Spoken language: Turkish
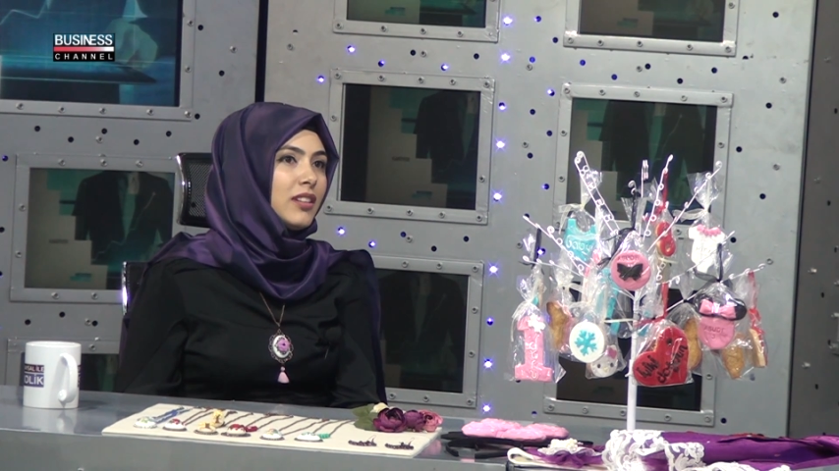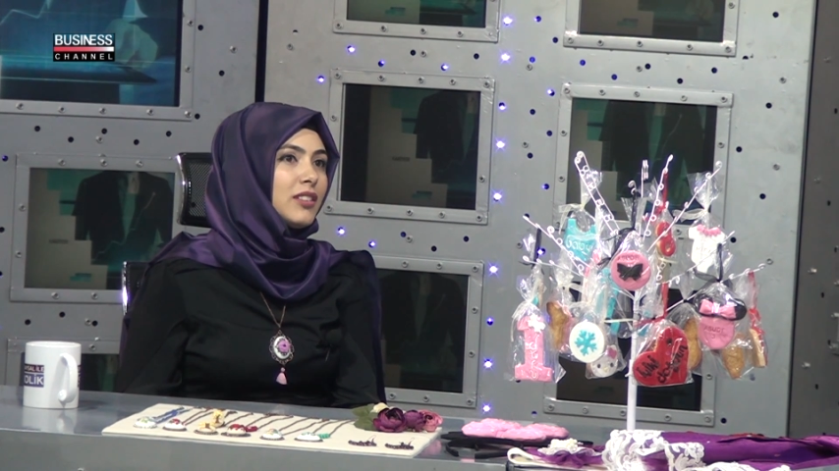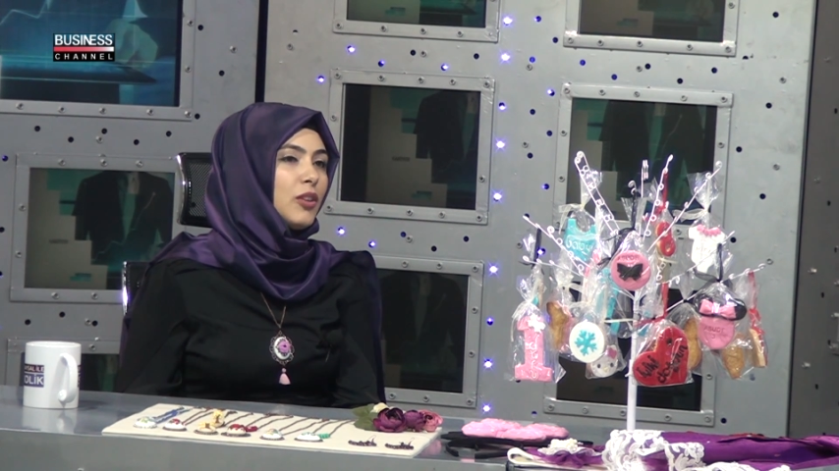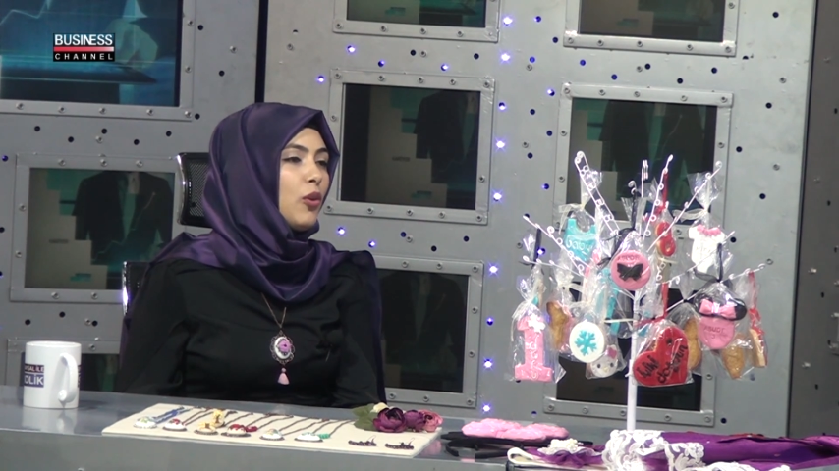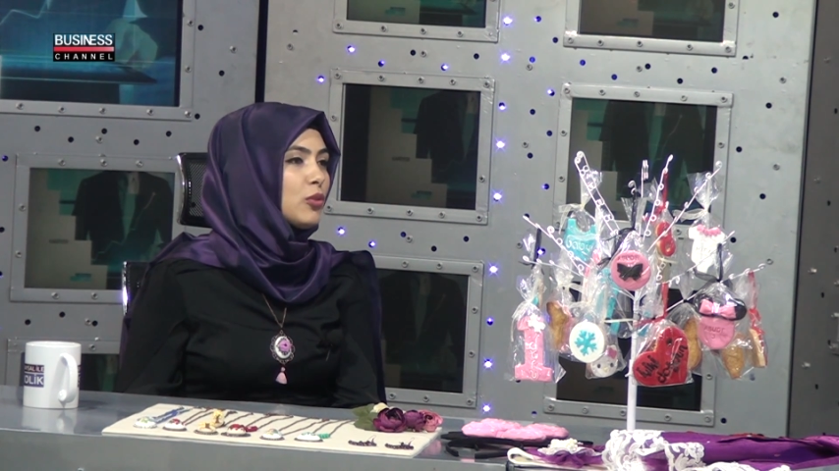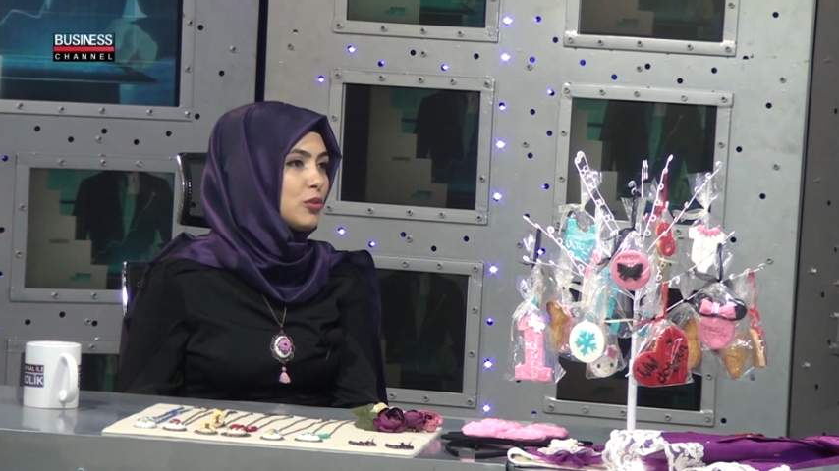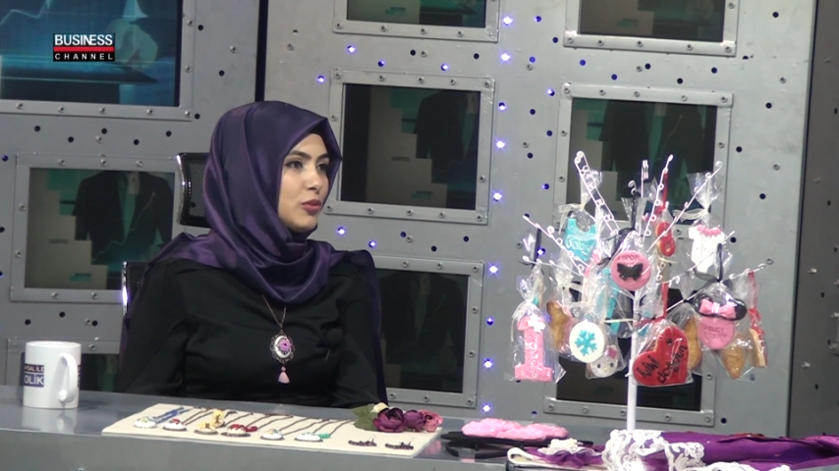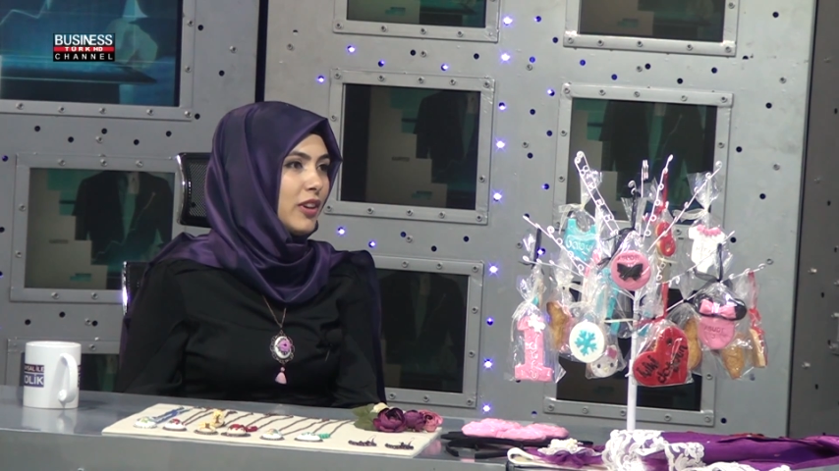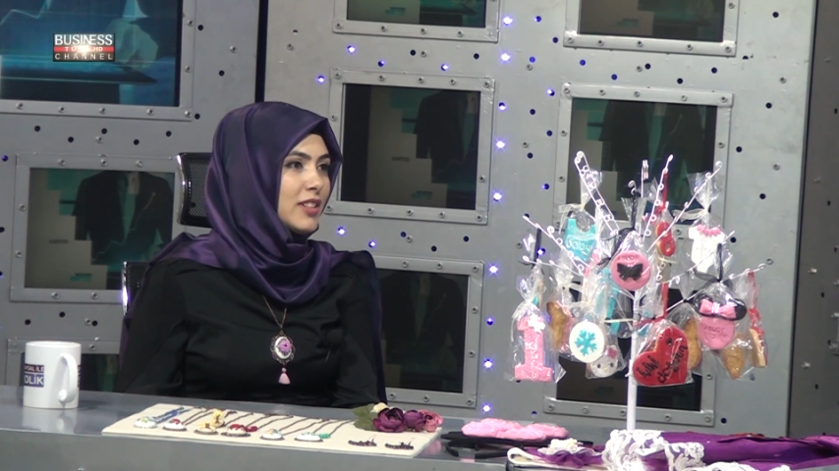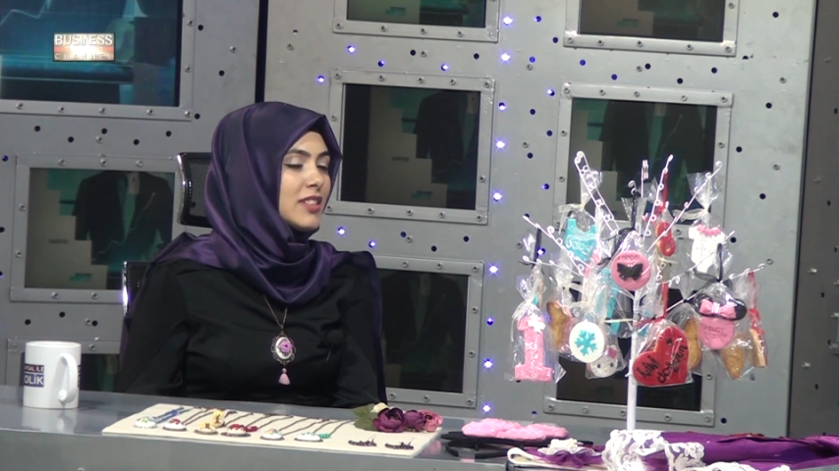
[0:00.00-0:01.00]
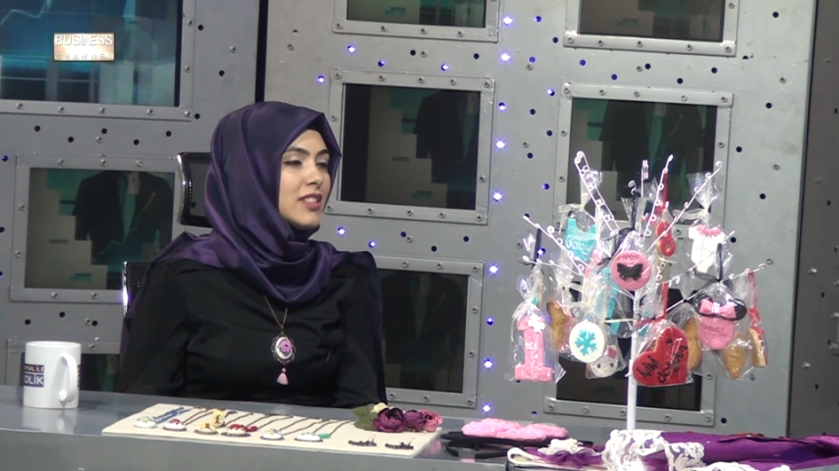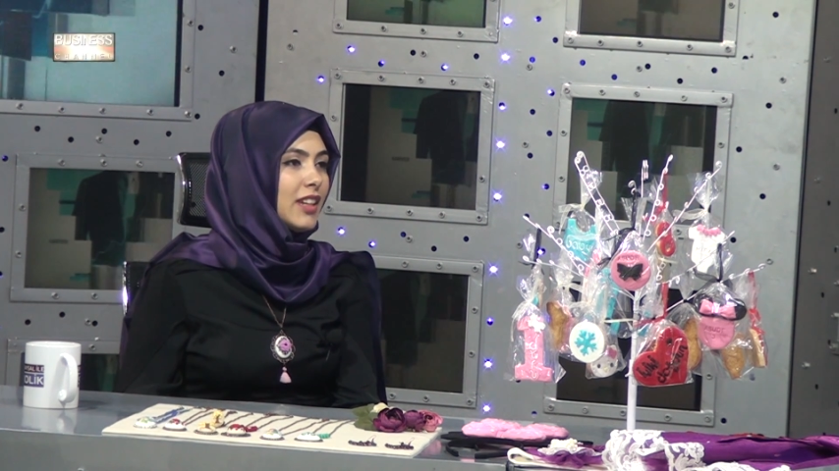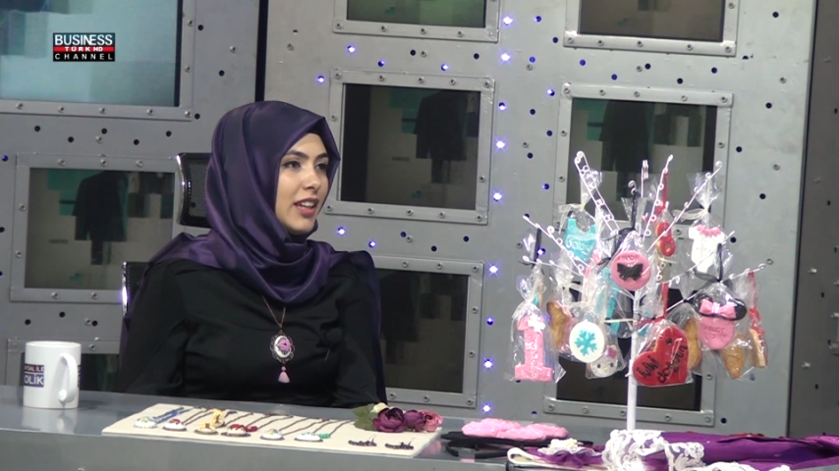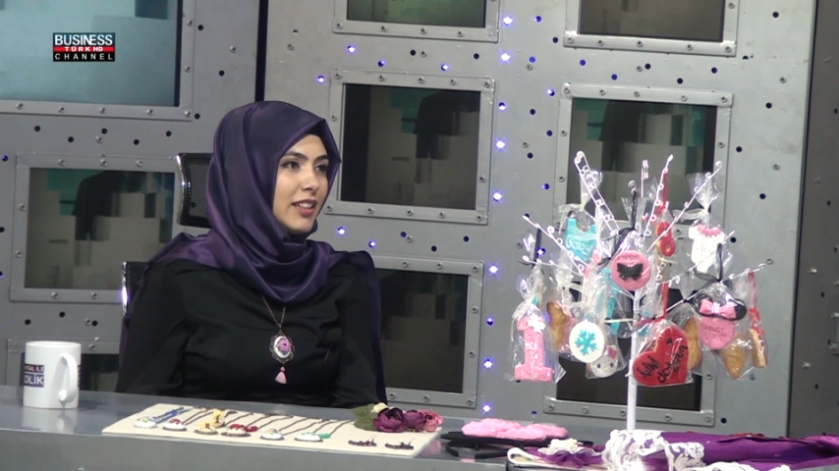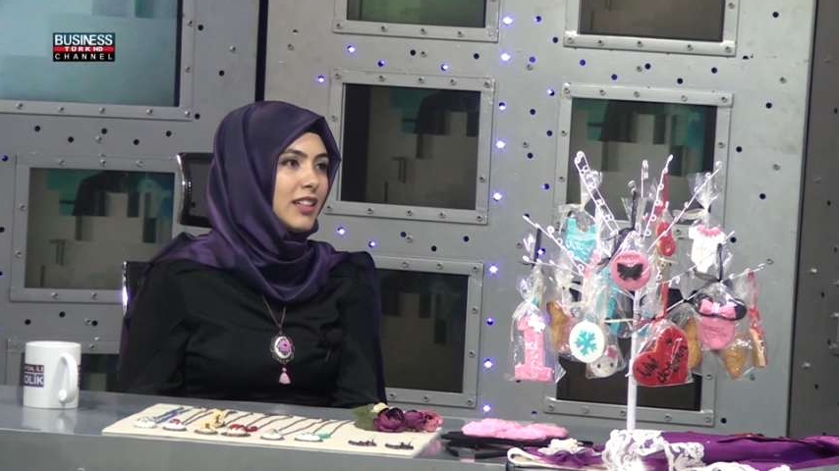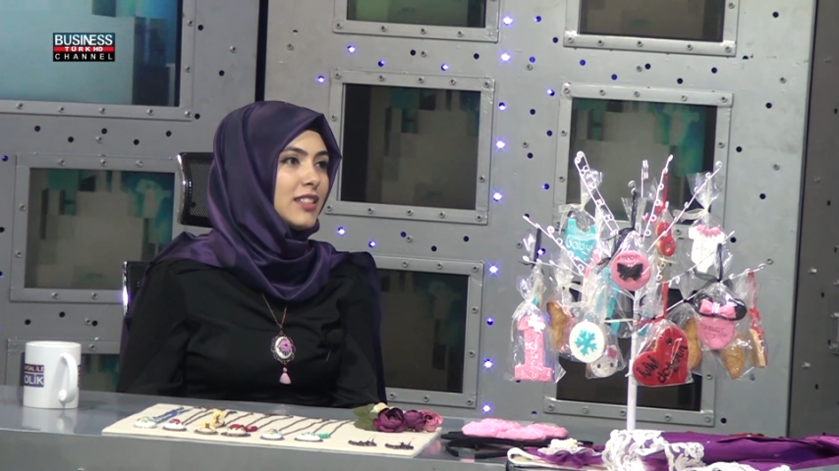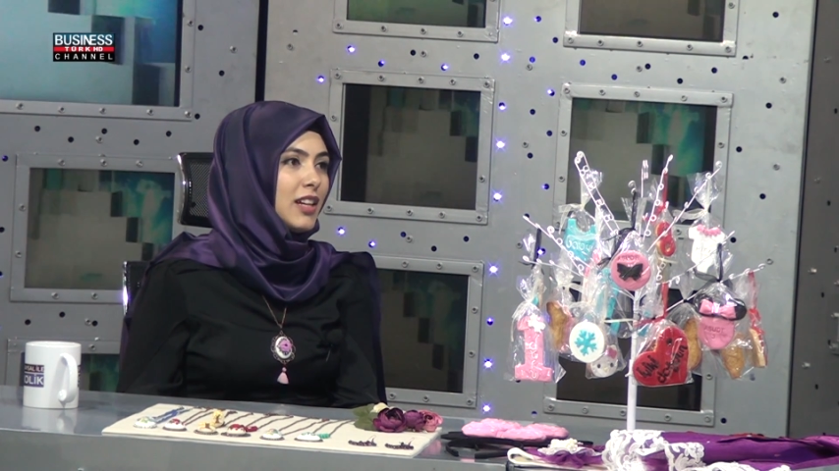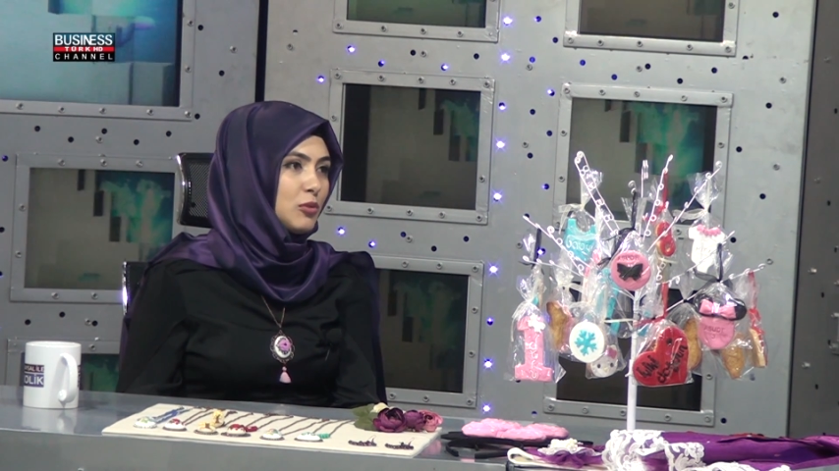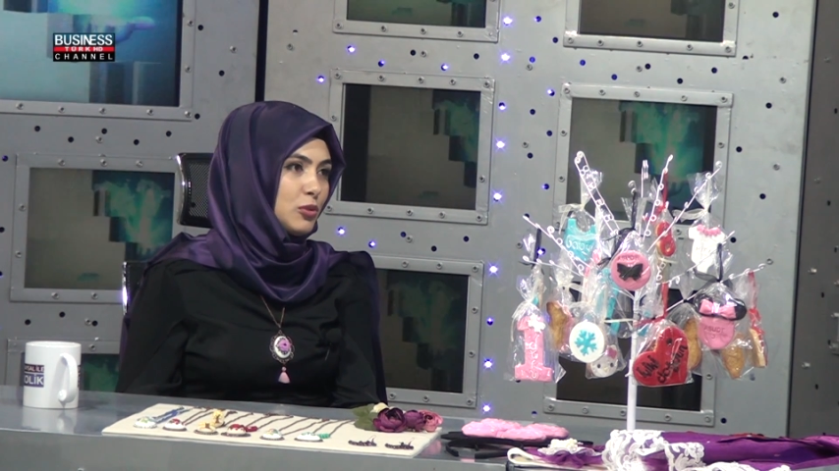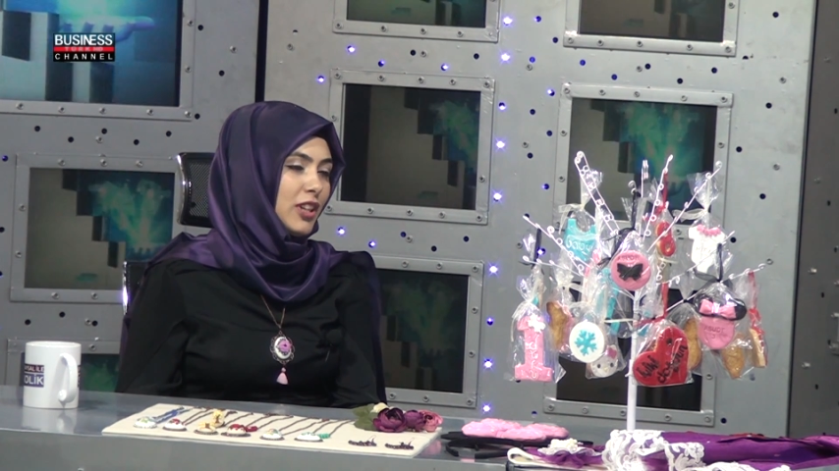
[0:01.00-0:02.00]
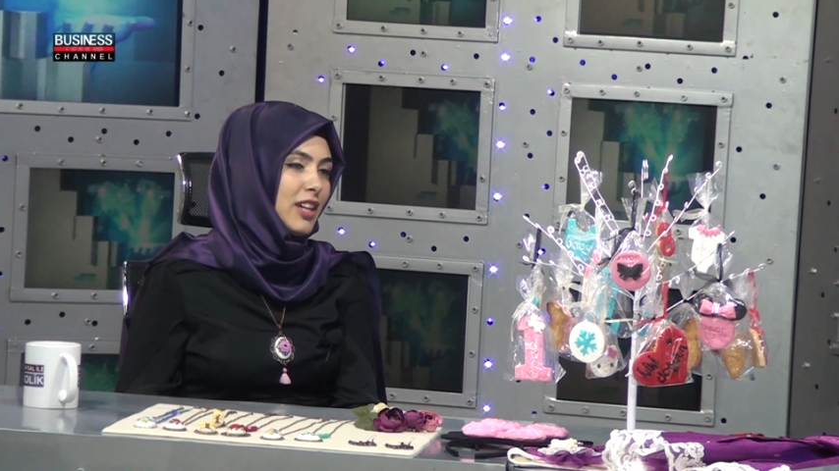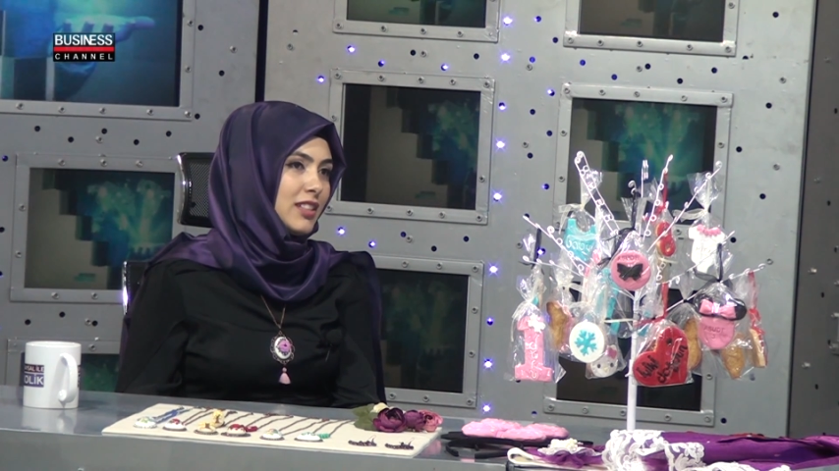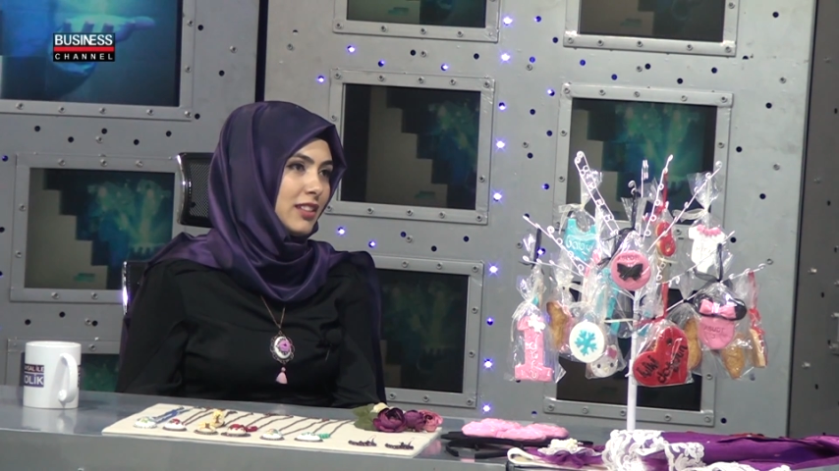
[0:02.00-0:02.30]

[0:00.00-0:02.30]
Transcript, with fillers: Ee, Ordu Üniversitesi Geleneksel Türkel